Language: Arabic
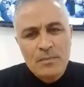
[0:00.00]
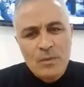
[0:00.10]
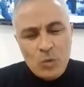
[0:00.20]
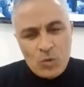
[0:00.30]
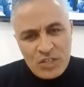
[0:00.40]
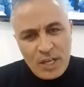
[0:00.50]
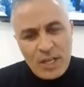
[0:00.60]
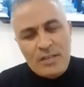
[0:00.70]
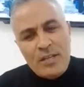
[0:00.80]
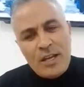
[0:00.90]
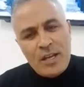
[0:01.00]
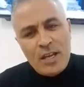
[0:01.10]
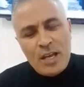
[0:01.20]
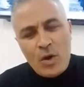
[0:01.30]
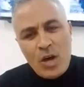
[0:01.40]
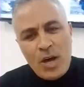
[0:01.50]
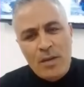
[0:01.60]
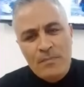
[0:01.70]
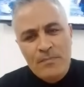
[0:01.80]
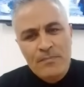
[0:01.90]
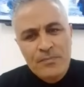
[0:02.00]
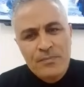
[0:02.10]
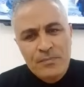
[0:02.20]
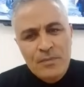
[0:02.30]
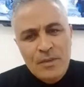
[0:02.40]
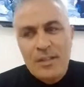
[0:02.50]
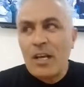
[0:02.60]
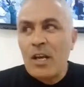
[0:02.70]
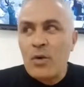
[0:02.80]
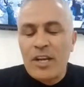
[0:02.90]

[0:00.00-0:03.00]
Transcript: والتاريخ تاعي انا يروح قالوا